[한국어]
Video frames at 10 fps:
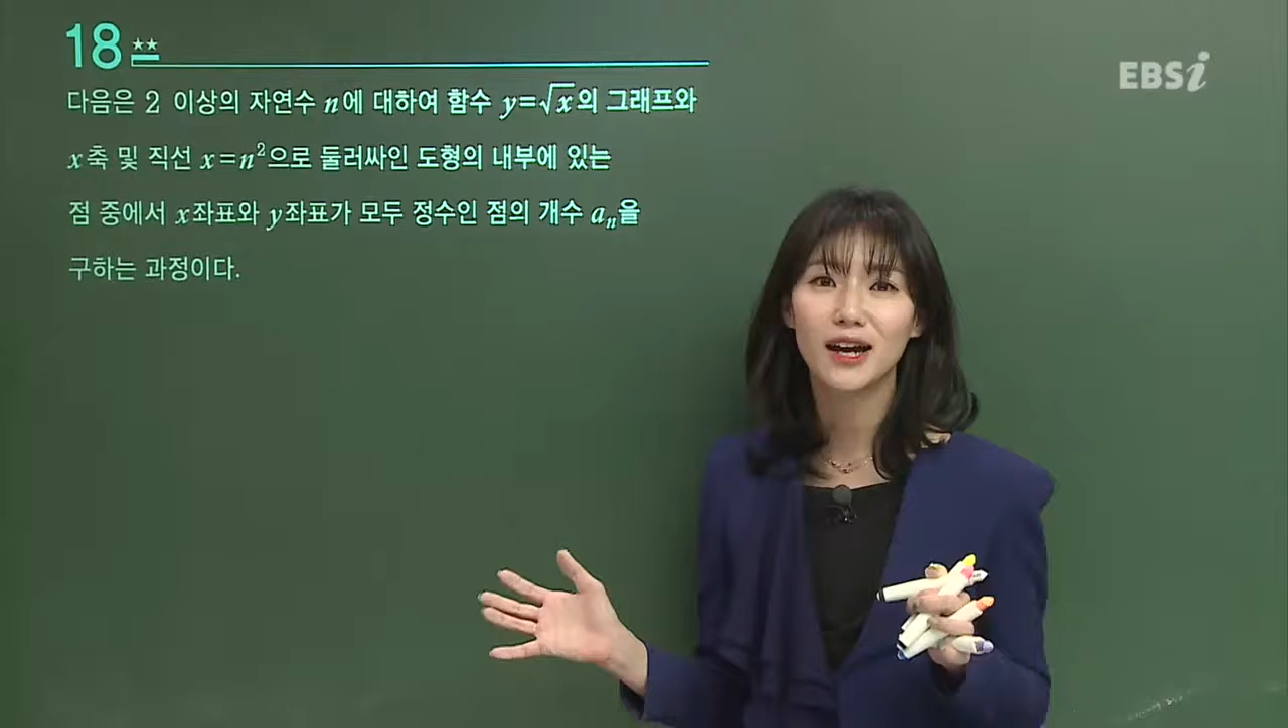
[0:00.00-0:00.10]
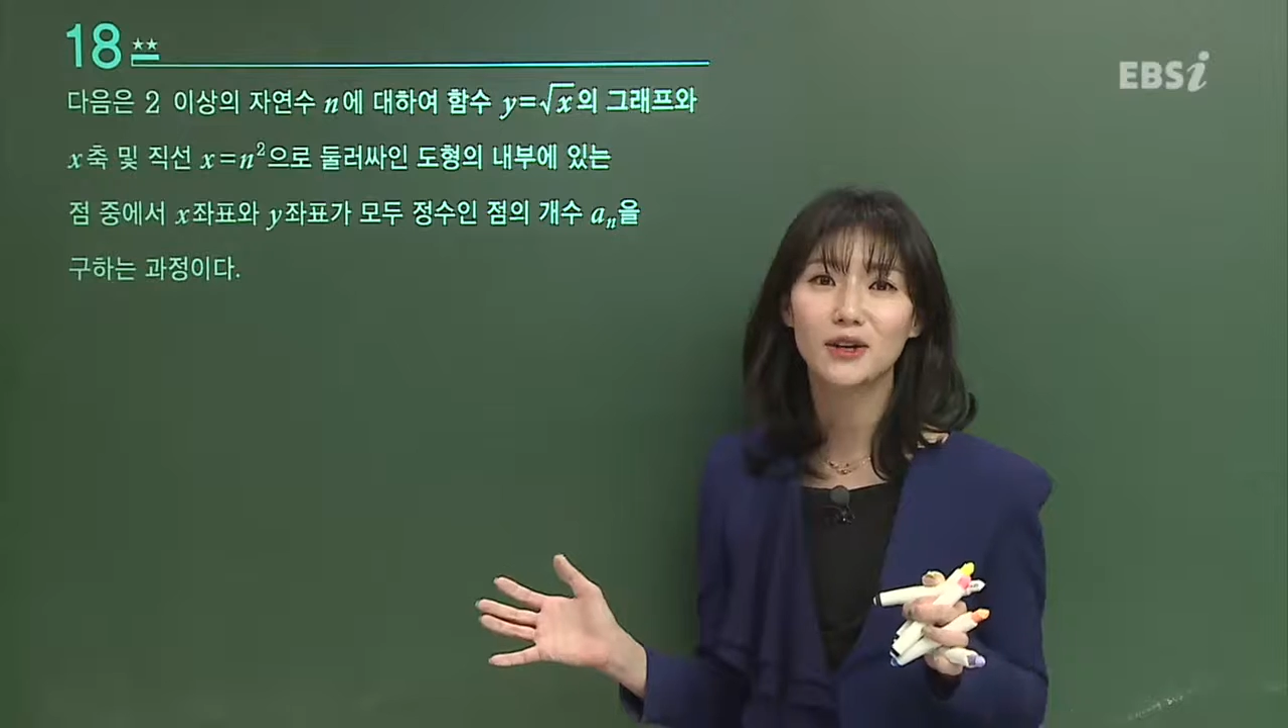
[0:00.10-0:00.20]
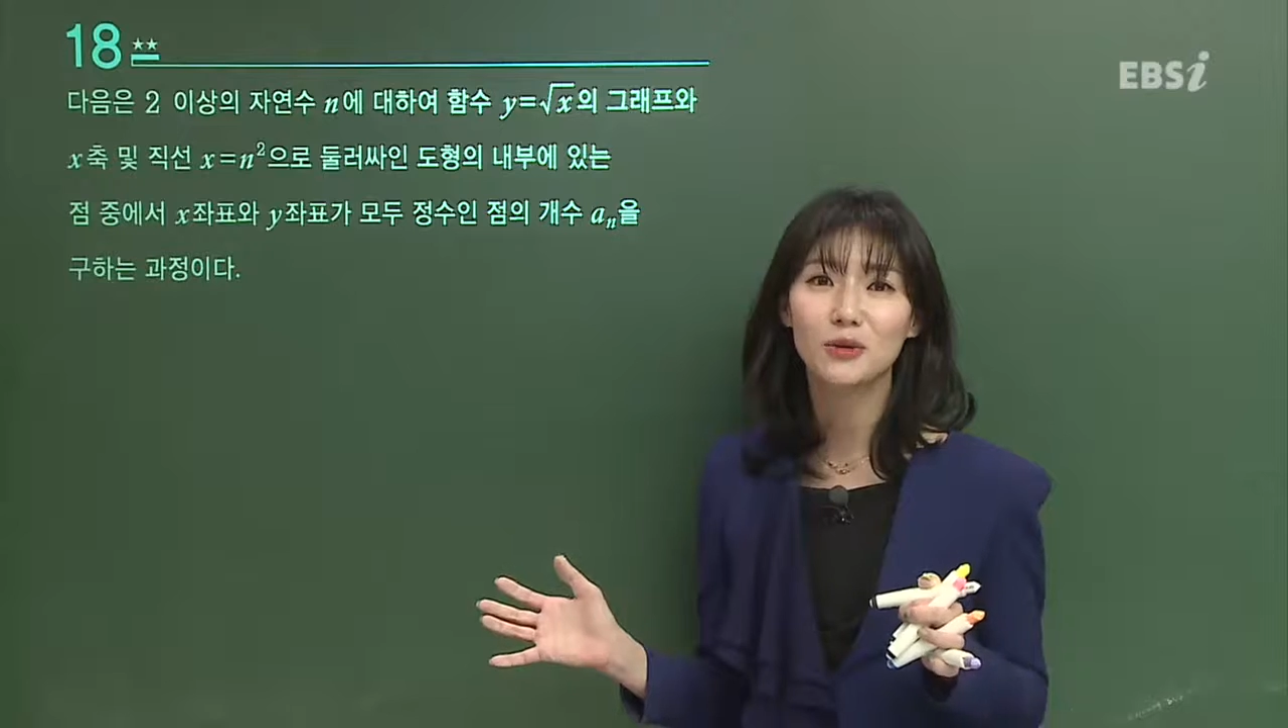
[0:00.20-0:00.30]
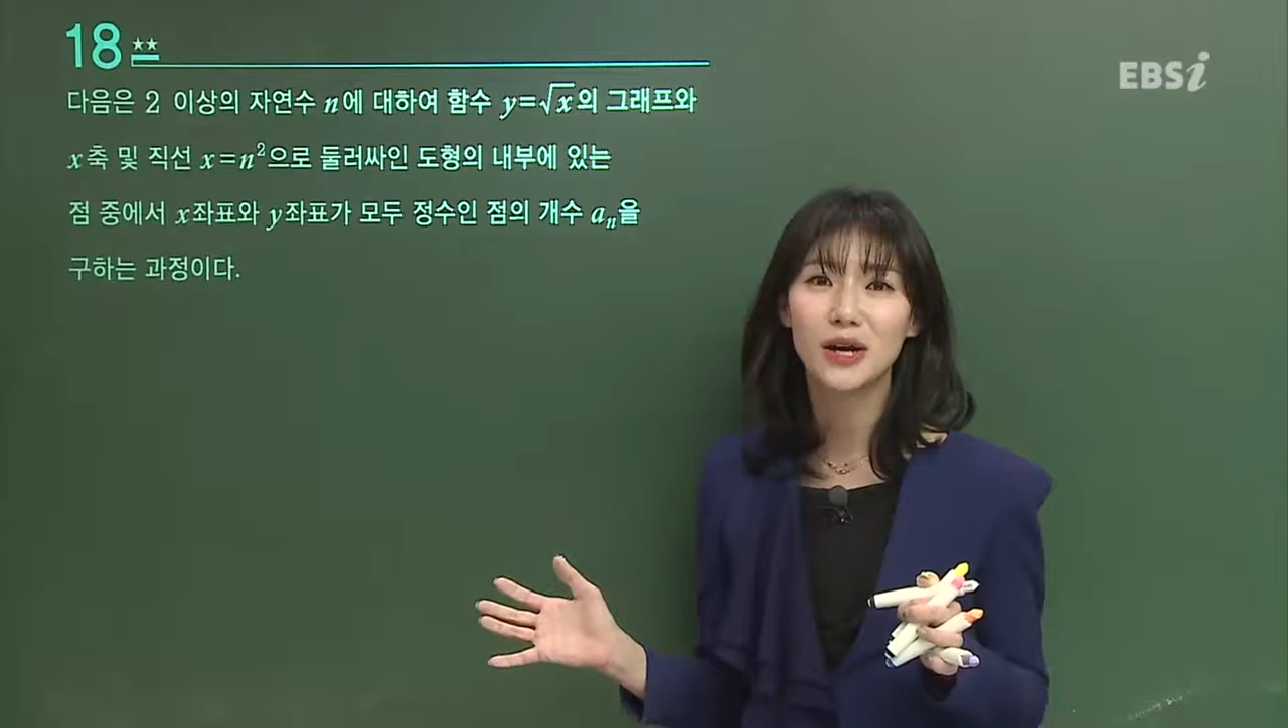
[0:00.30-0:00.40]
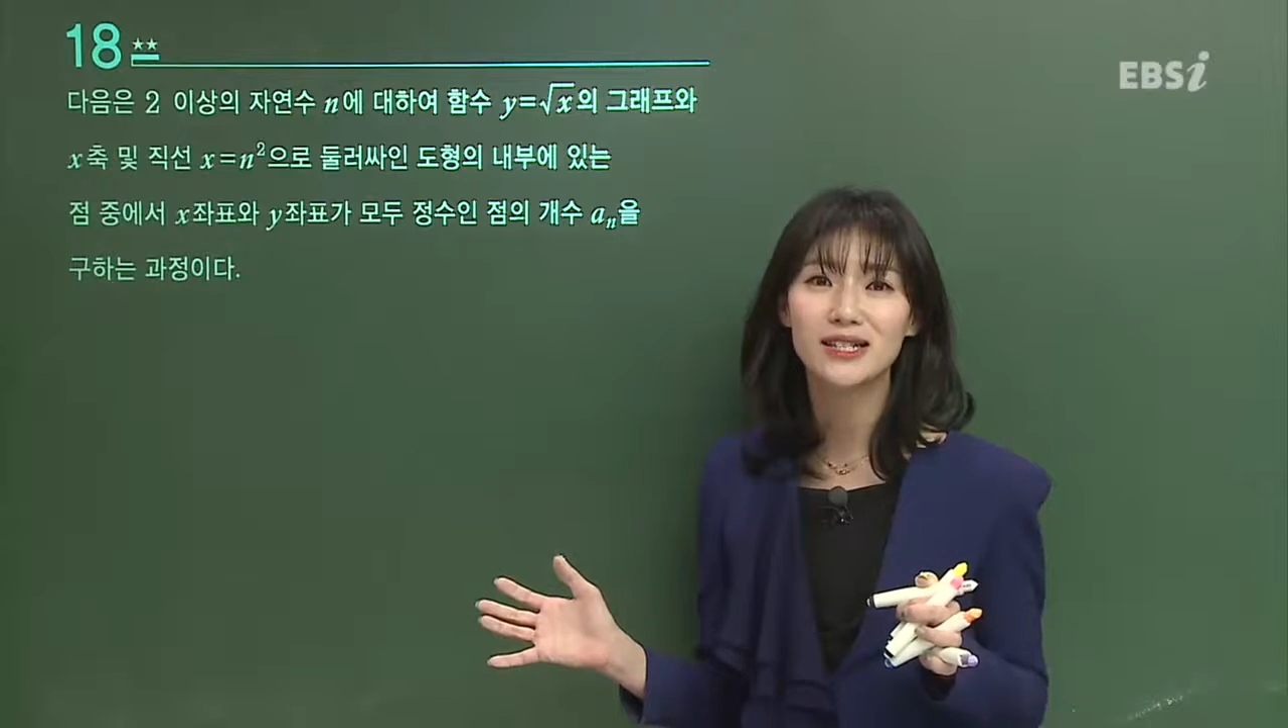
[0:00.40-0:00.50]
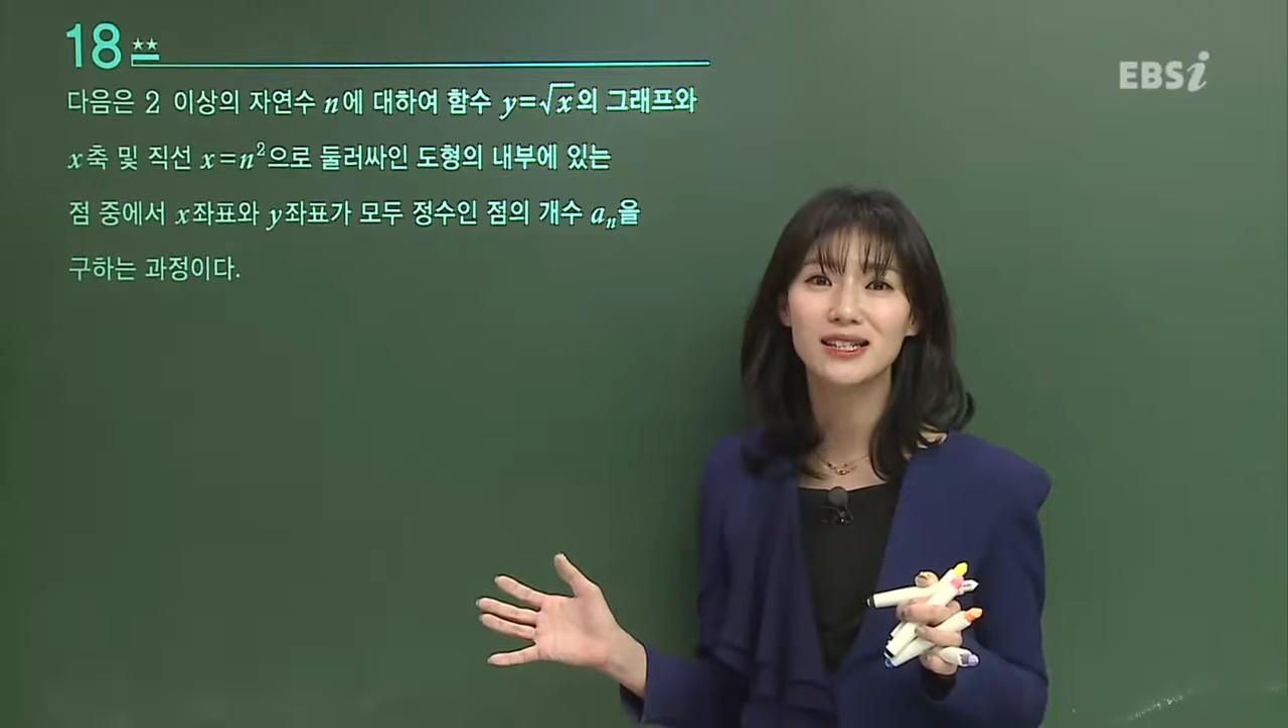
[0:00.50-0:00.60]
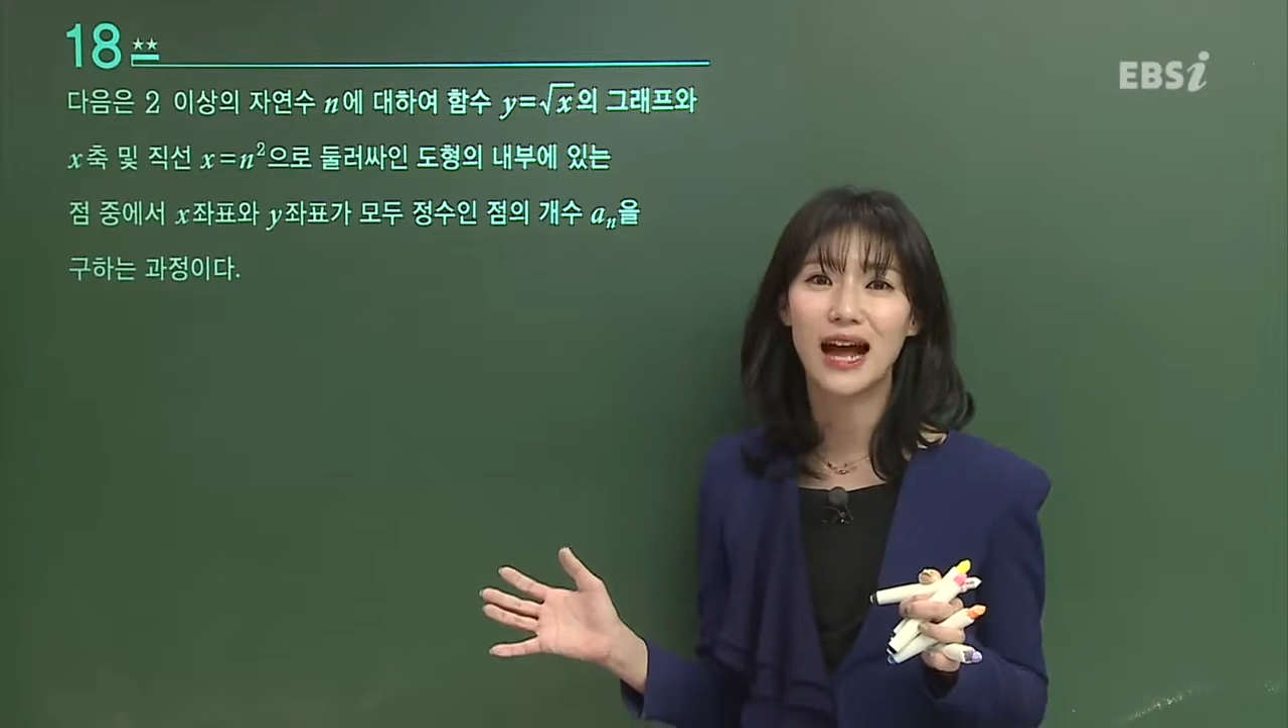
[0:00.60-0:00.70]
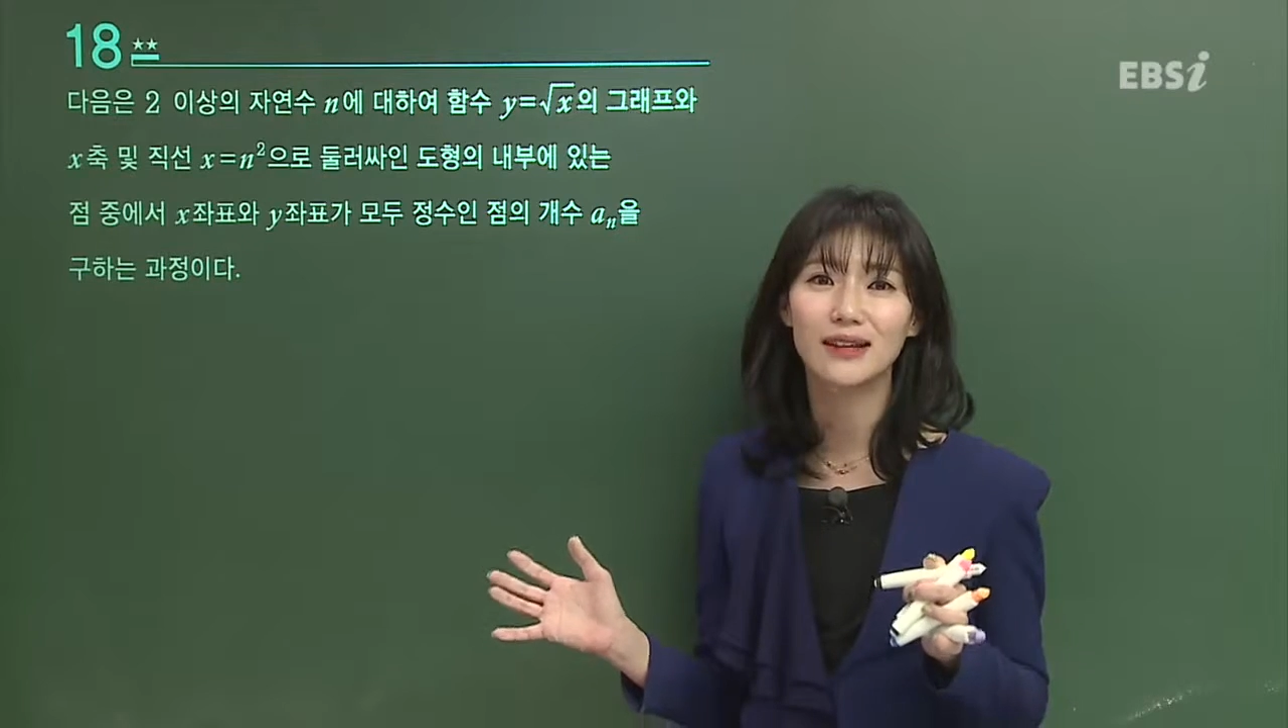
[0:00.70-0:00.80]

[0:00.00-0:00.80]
하려고 하지는